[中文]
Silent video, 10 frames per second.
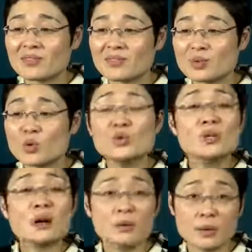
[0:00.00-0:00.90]
我有一
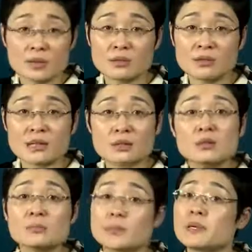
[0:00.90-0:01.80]
个好朋友，长得
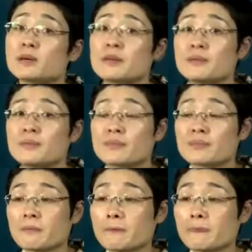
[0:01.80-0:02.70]
特别漂亮，
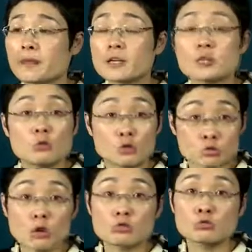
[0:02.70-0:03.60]
是我初
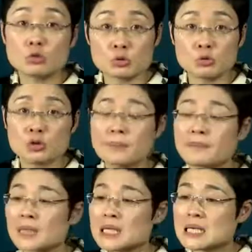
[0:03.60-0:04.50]
高中的同学，
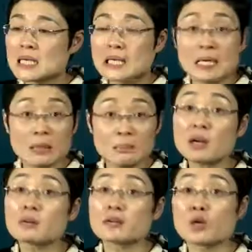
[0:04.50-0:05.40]
呃，
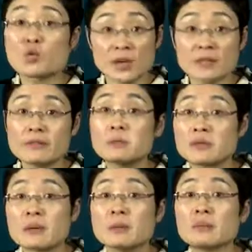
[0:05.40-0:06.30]
漂亮的我认为比
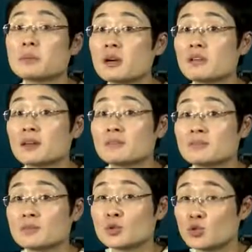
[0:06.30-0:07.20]
范冰冰漂亮，
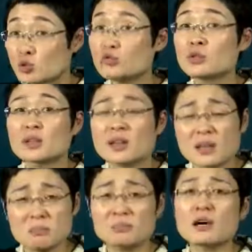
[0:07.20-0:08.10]
绝对的，
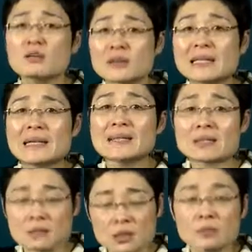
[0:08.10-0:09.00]
很漂亮，那个脸
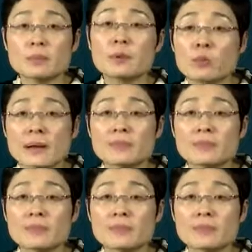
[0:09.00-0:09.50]
长得特别饱满。